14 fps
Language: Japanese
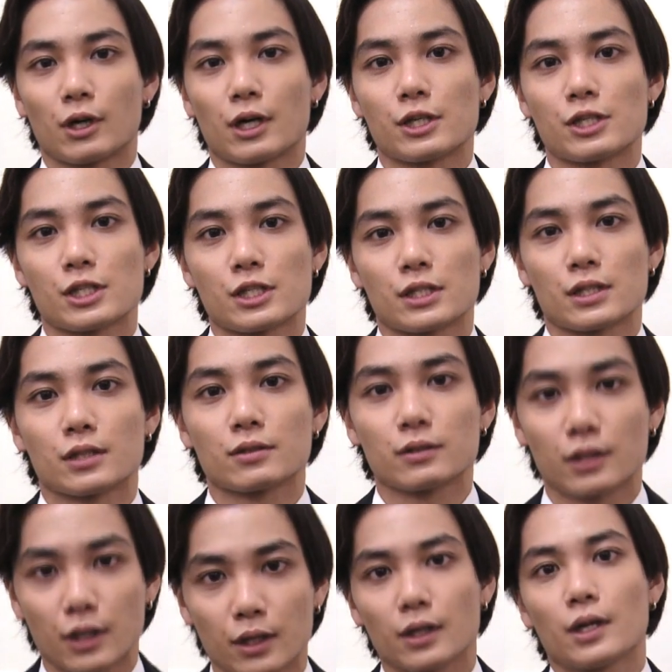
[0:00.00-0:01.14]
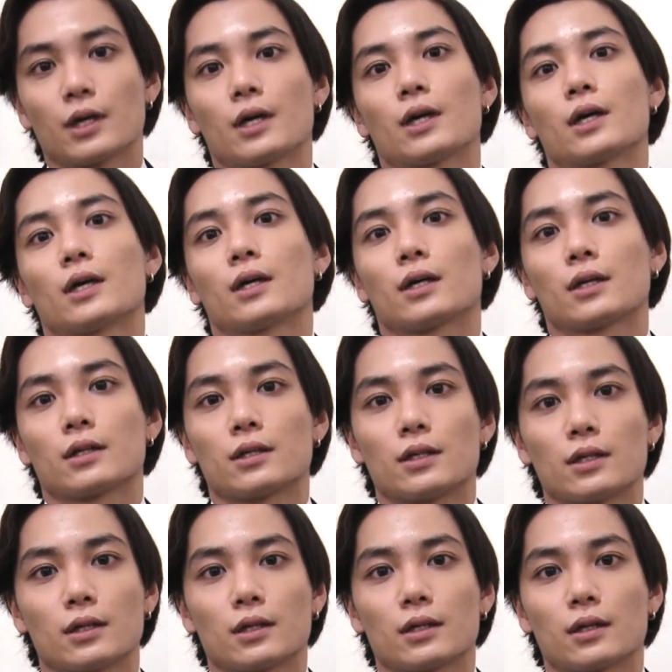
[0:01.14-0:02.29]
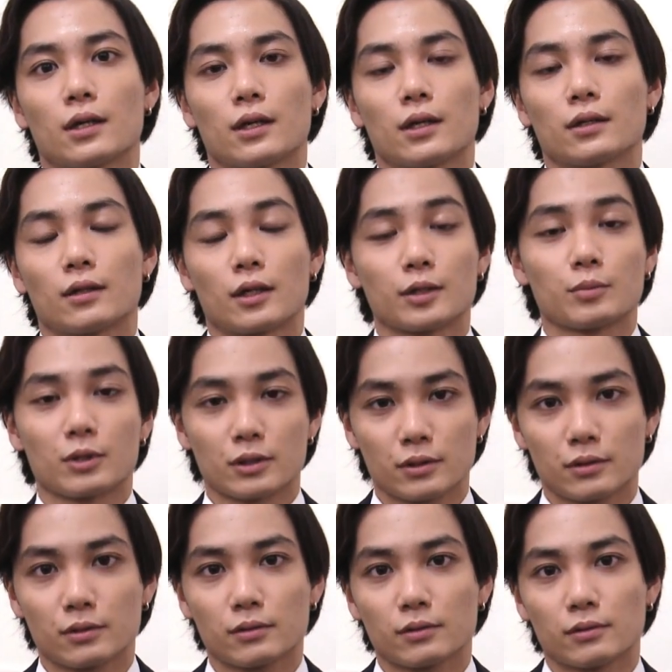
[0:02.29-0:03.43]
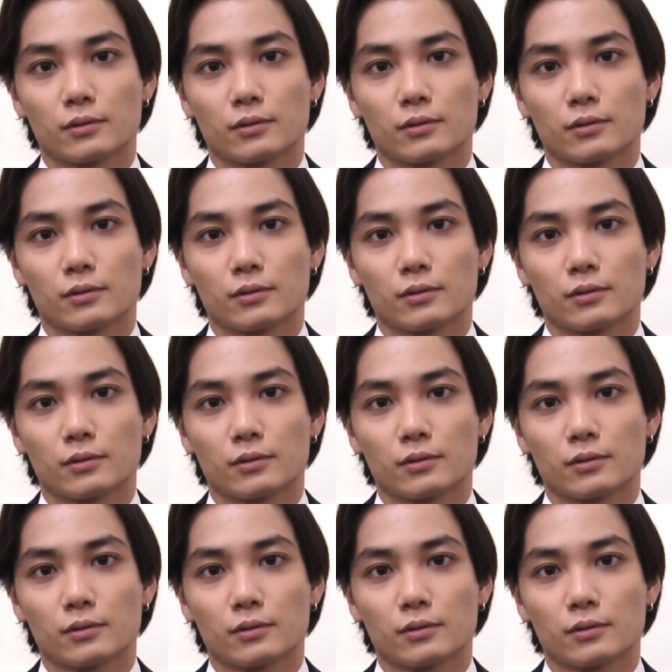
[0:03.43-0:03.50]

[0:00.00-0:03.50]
ブ配信ですねに、えー、なります、